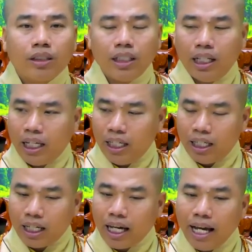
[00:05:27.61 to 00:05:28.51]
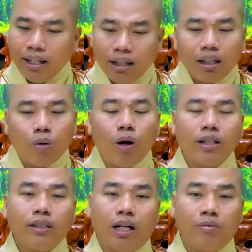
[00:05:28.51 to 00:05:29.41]
cái này là cái rất là
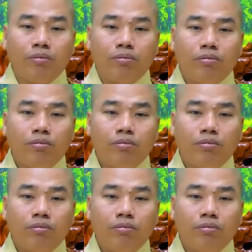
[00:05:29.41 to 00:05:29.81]
quan trọng